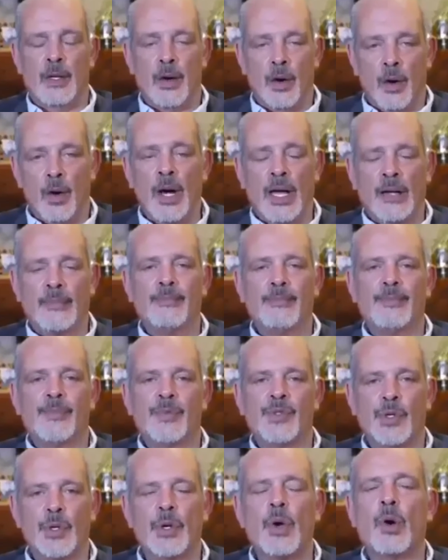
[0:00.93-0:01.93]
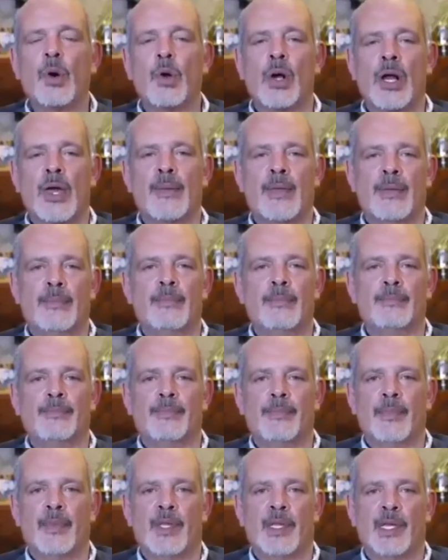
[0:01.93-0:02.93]
Hola, soy Coco Levi.
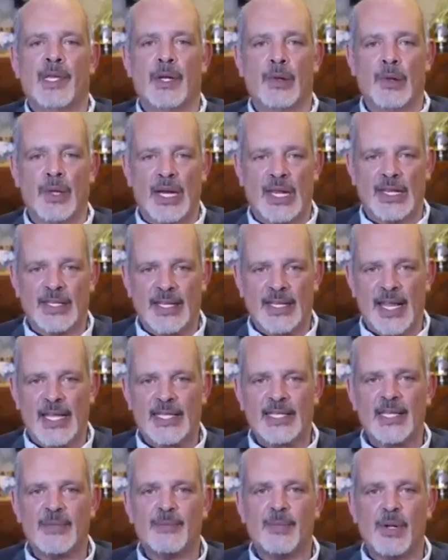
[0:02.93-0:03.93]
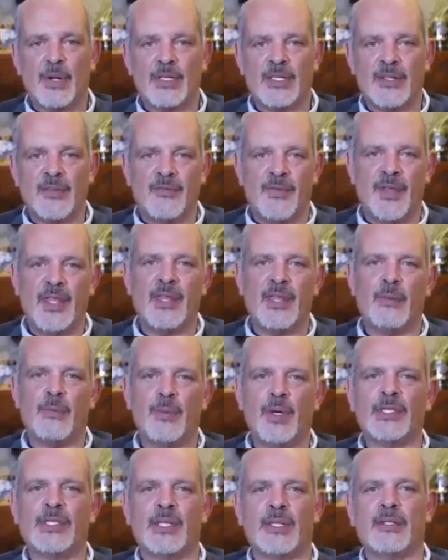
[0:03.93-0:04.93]
Quiero dar las gracias por el sinfín de
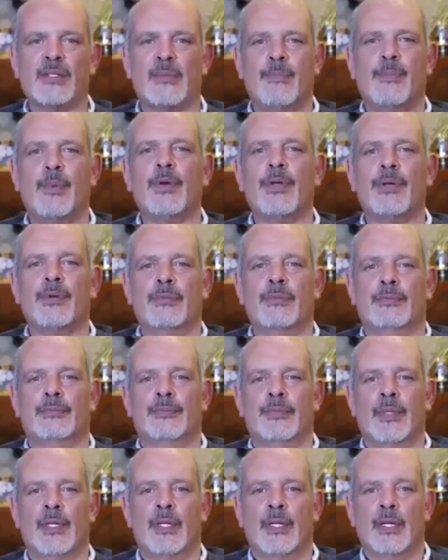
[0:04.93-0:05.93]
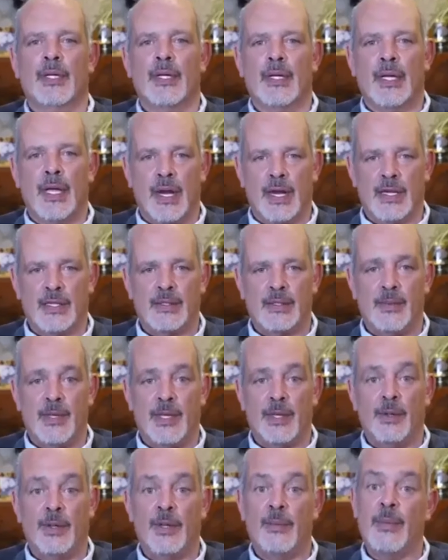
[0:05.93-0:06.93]
muestras de apoyo que he
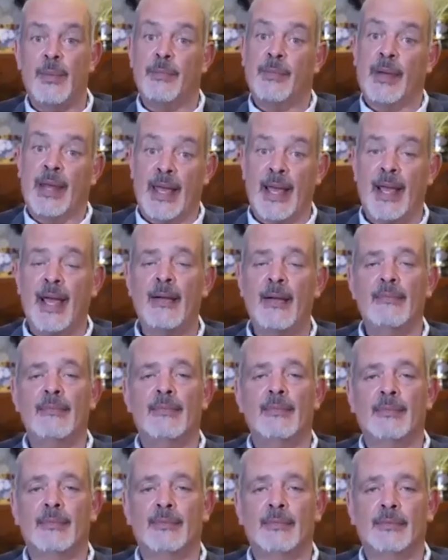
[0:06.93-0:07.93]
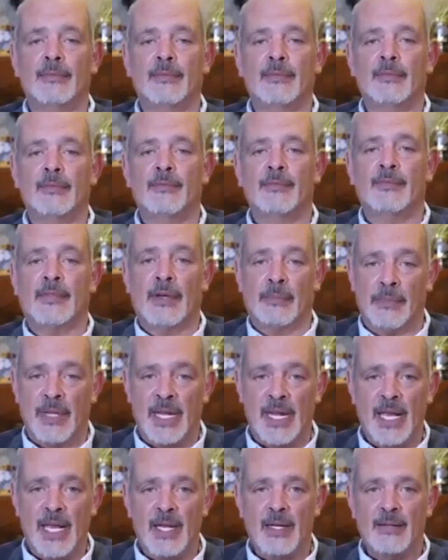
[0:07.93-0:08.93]
recibido de mi pareja,
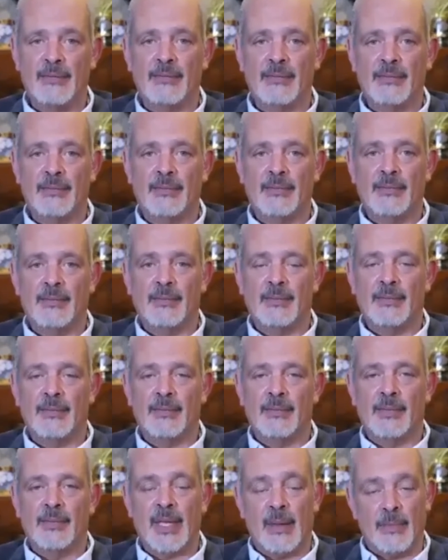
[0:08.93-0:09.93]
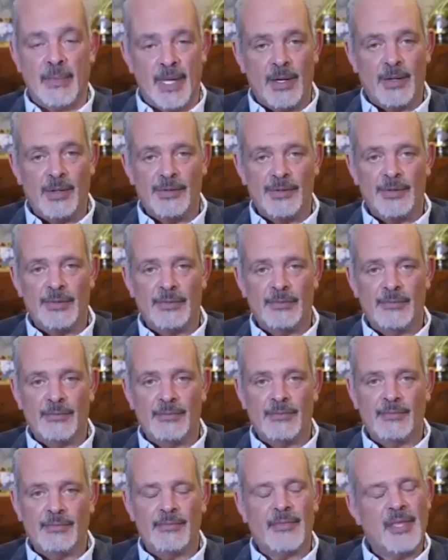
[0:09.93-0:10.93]
familia, de amigos
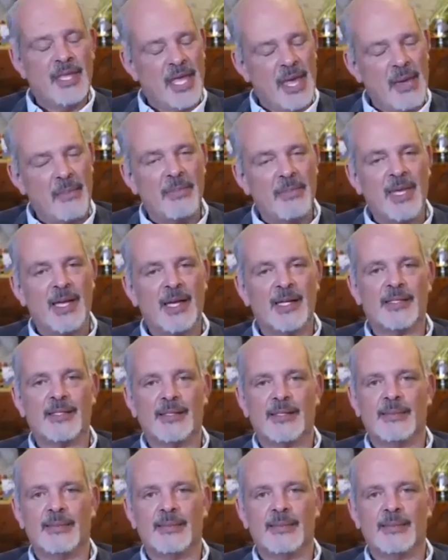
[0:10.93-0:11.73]
y amigas.